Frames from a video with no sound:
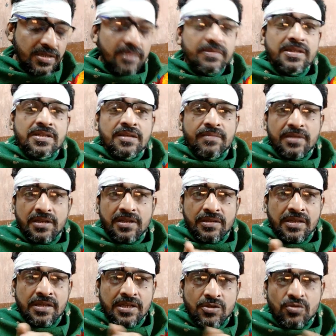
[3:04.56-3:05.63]
हमेशा मेरा
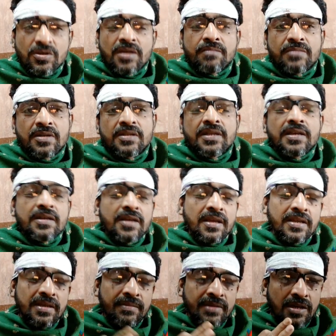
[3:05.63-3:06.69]
ये जो नंबर दिख रहा है
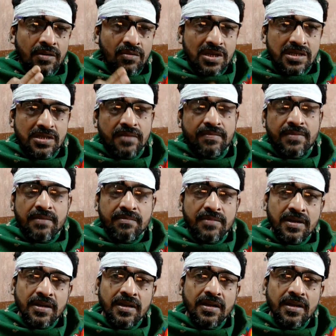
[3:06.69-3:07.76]
ये मेरा व्हाट्सअप
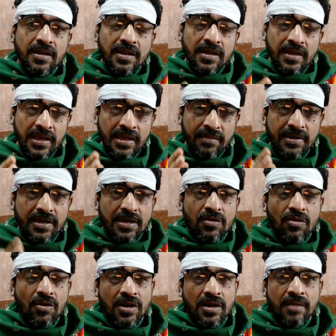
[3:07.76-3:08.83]
नंबर है यही मेरा
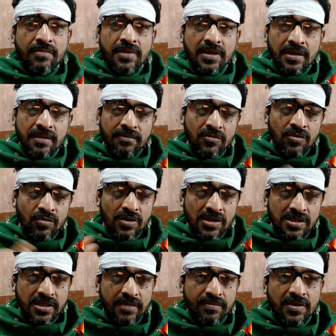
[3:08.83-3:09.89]
कॉल नंबर है हमको
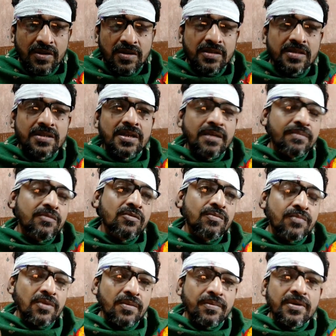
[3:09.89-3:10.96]
व्हाट्सअप कर दीजिए आपको
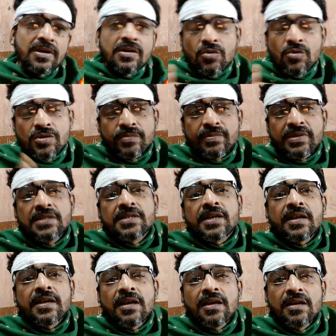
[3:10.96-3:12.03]
प्रॉपर डोज मिल
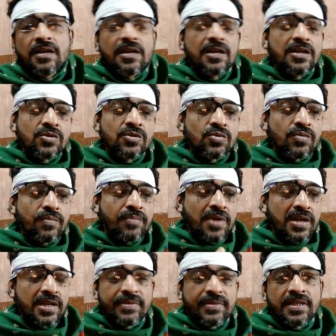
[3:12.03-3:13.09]
जाएगा जो
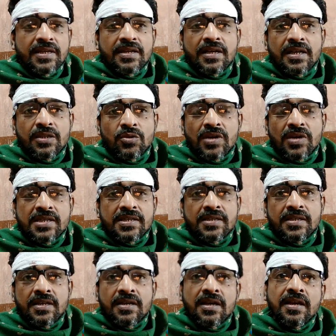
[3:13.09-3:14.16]
पानी में देना है तो कैसे
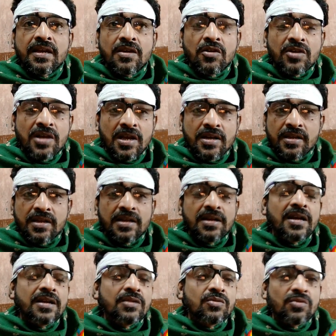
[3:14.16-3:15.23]
देना है और डायरेक्ट
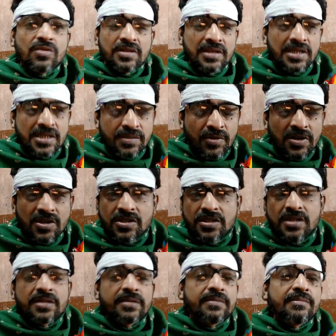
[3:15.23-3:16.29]
खिला रहे तो किस
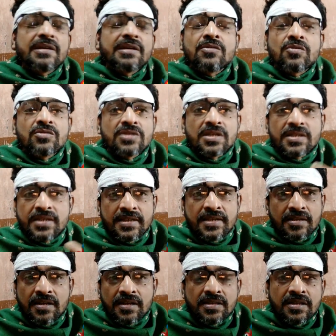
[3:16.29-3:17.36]
परिस्थिति में डोजेस
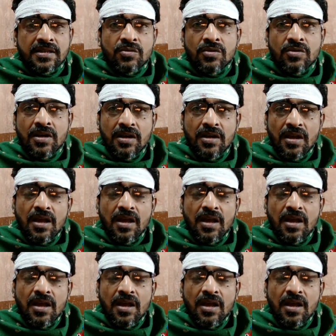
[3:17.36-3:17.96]
कैसे कैसे होगा